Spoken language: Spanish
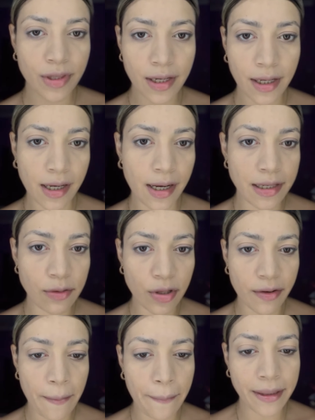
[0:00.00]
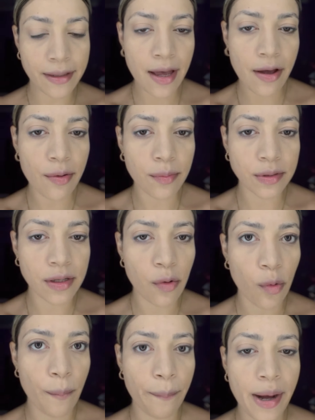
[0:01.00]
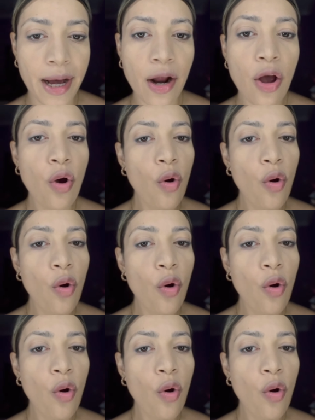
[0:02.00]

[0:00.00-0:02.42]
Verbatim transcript: Acá ya una vez peinada vamos a ocupar